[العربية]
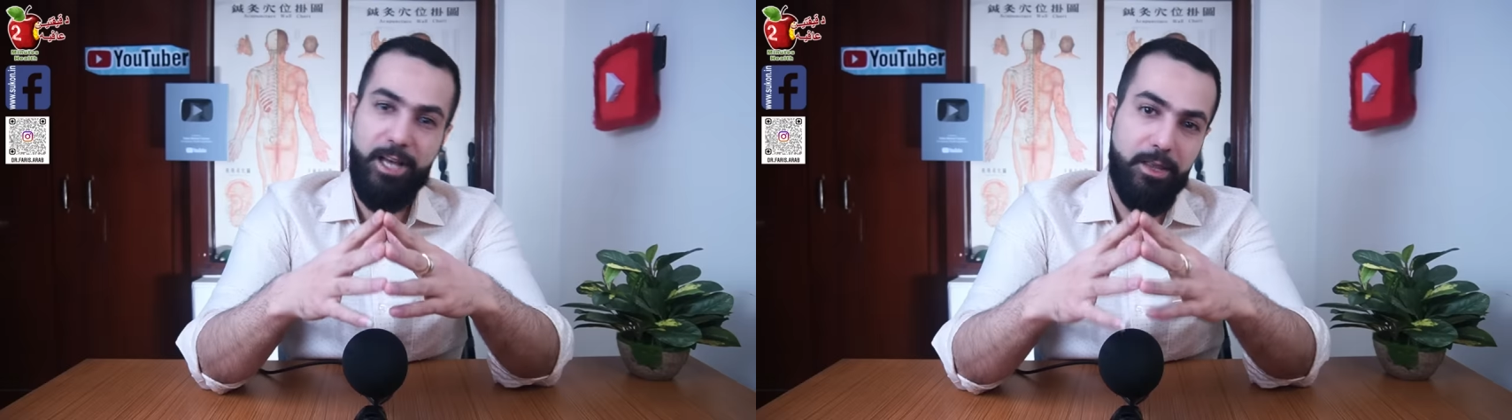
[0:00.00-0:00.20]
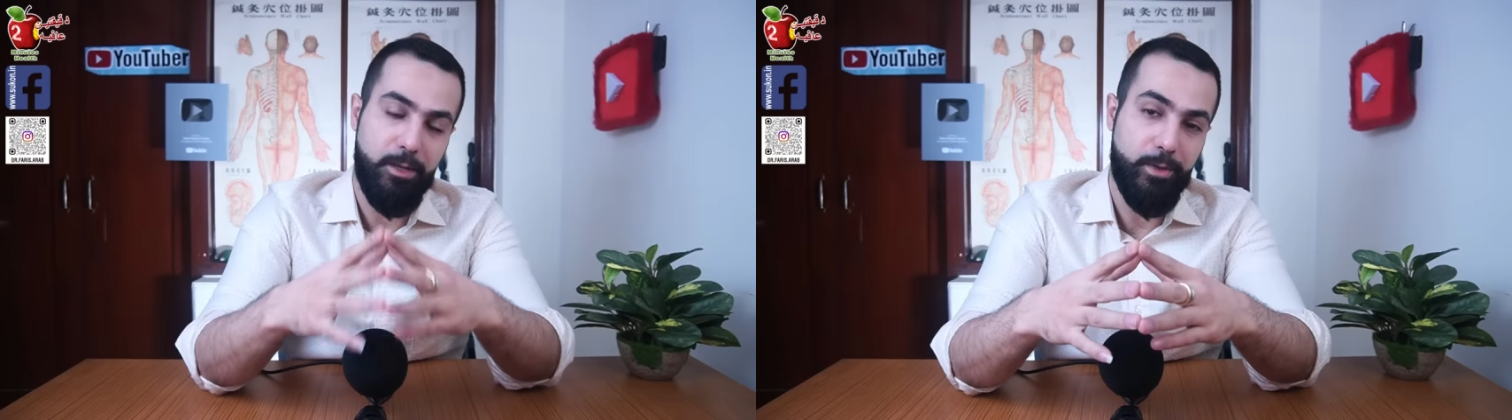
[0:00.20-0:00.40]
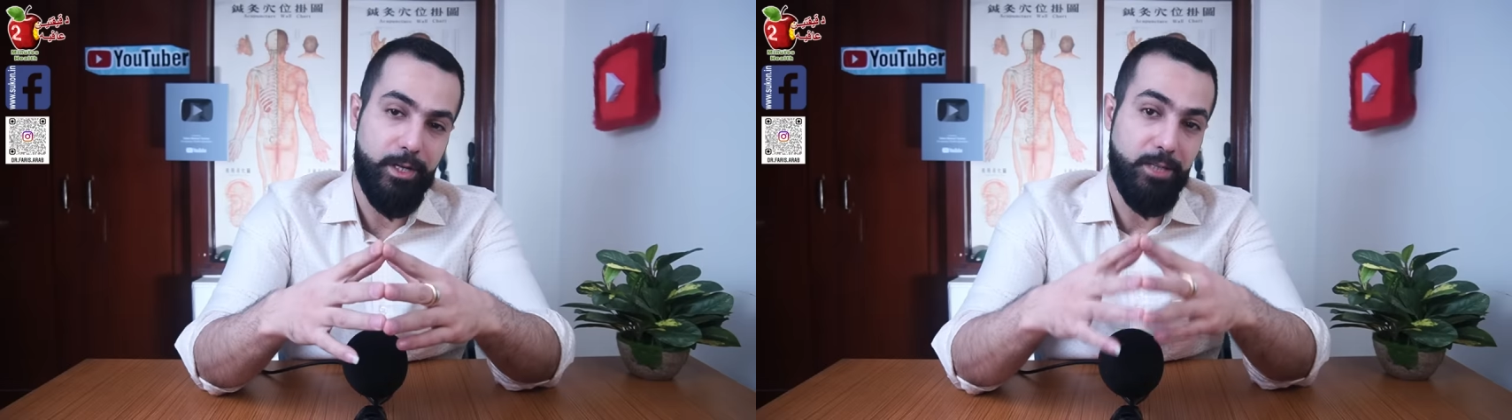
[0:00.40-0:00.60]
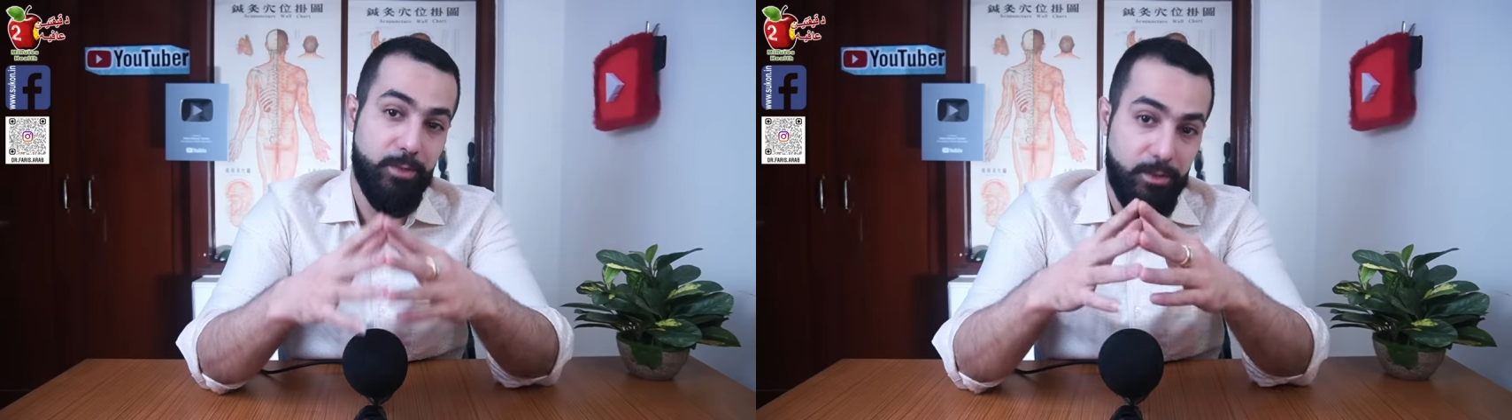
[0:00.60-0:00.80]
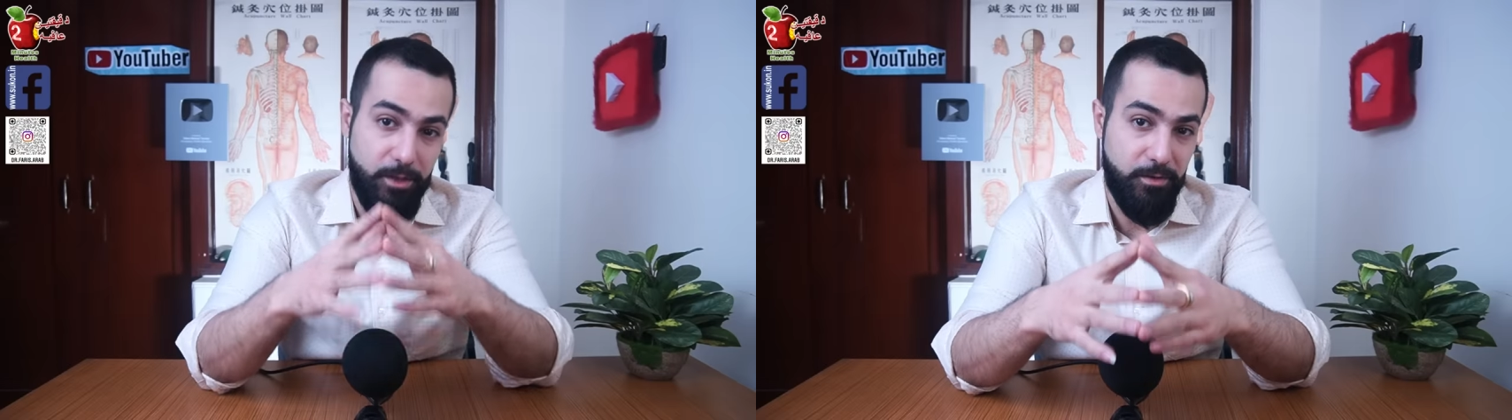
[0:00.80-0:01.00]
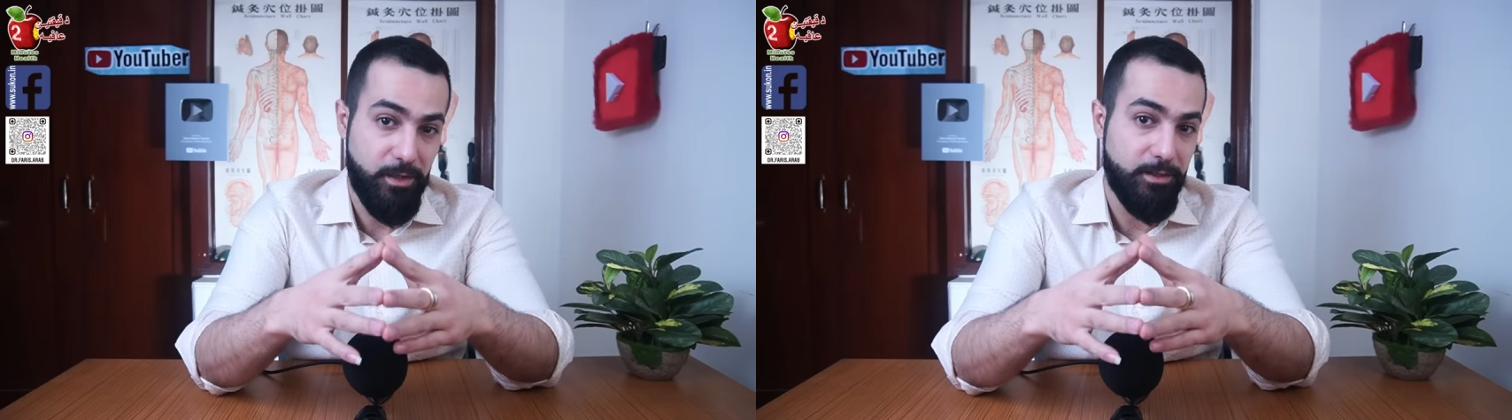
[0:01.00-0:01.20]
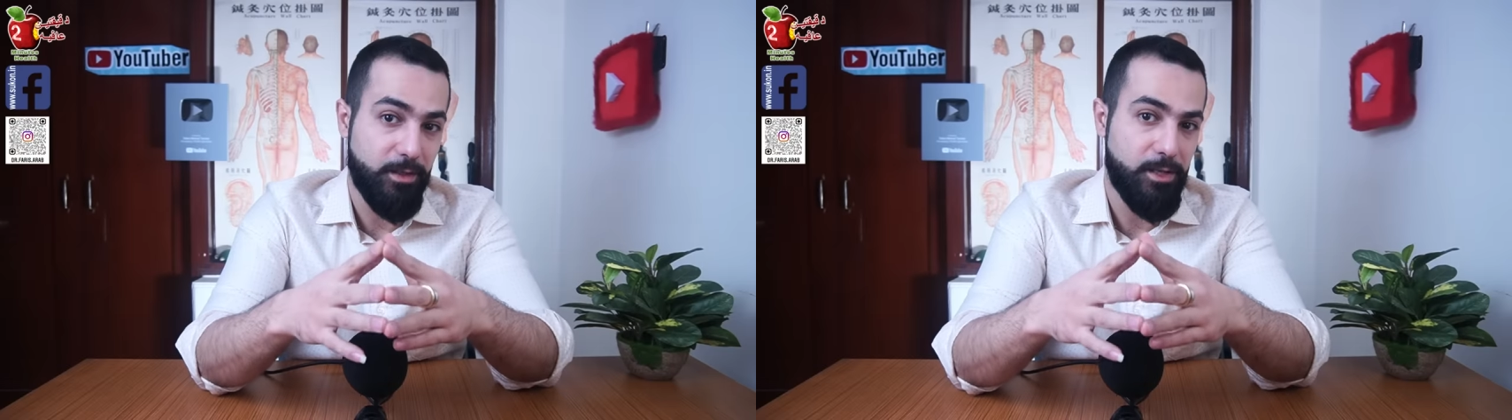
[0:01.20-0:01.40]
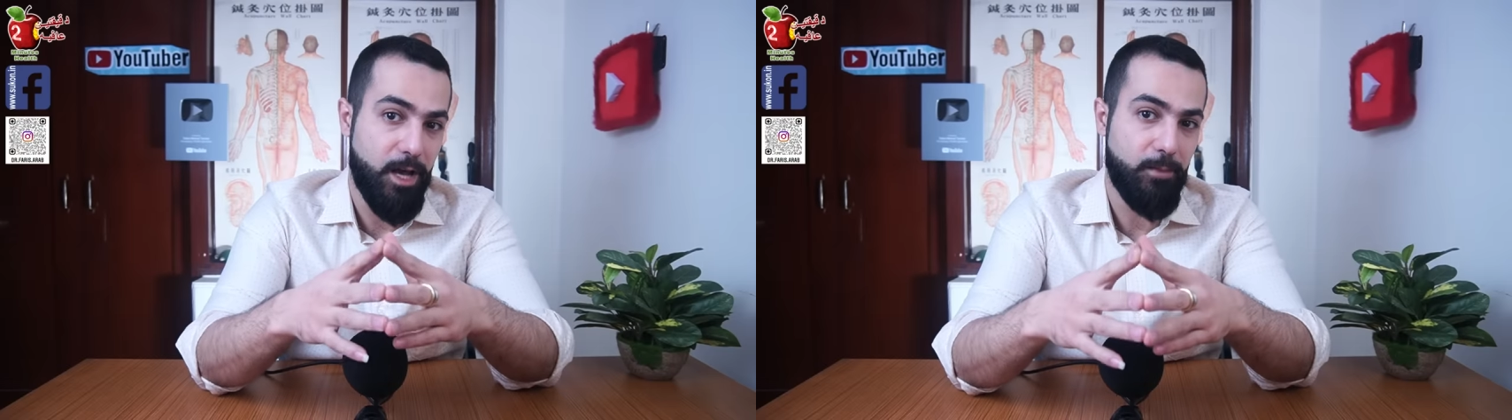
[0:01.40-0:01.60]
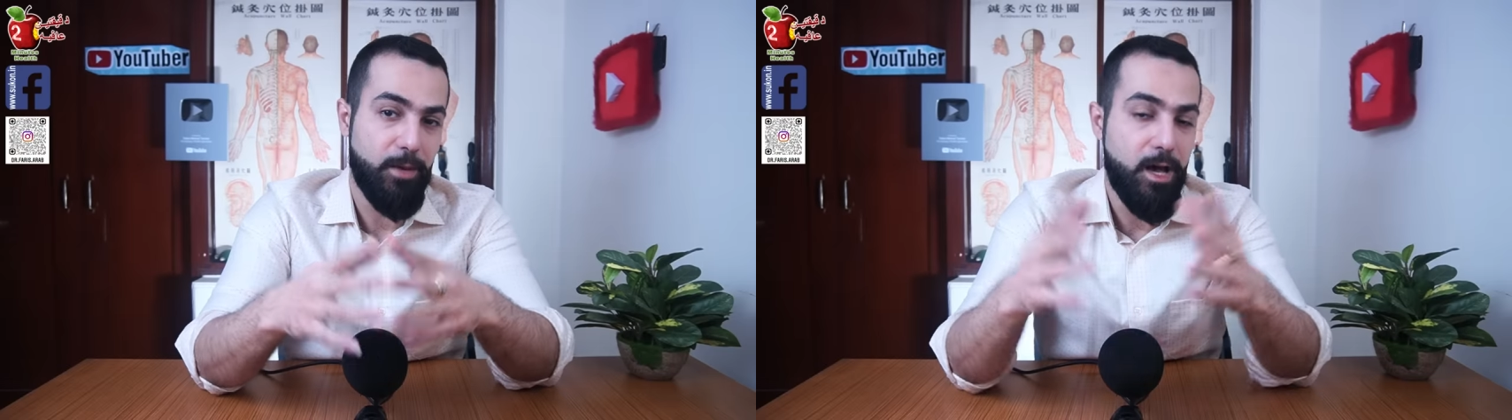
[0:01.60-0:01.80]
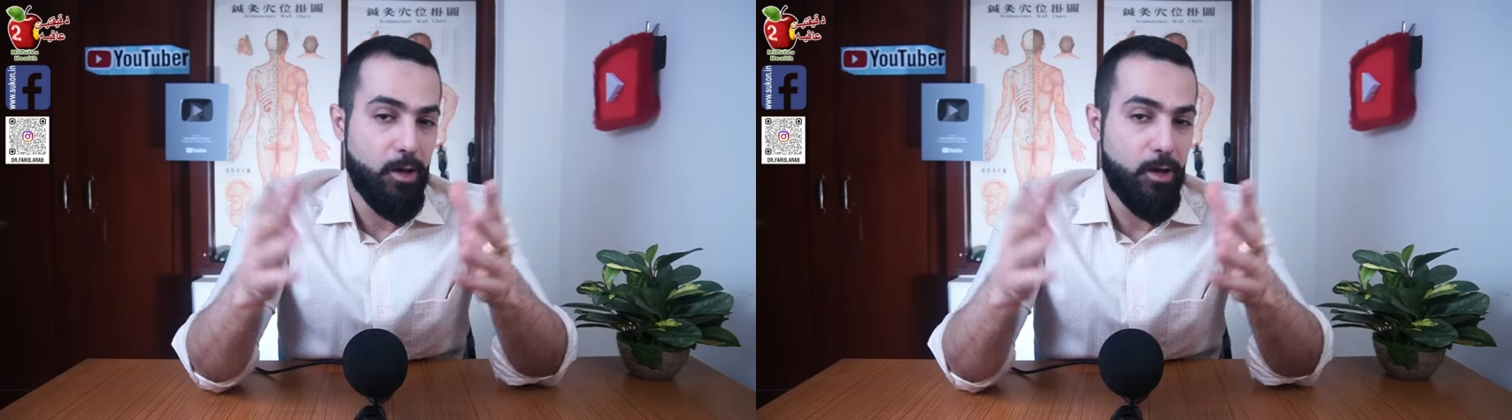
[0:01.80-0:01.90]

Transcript: هذا المريض من ضعف الانتصاب